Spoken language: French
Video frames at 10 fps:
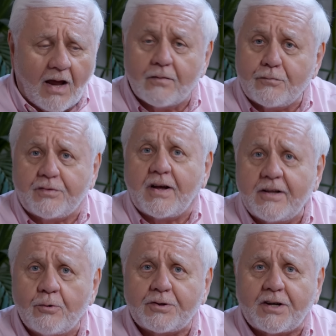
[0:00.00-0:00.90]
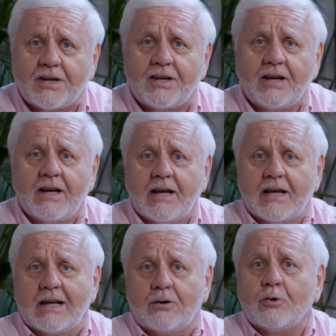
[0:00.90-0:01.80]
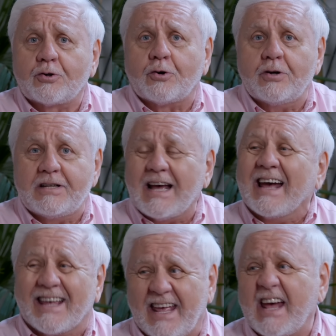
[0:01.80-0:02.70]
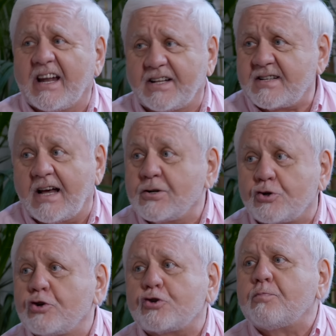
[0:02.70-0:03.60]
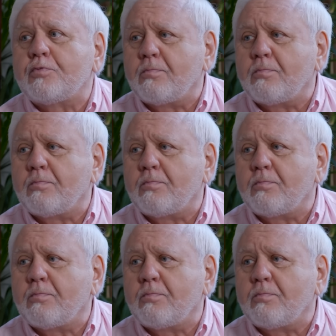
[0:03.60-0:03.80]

vous allez entrer. Et l'autre dit I can't, hein, je, je peux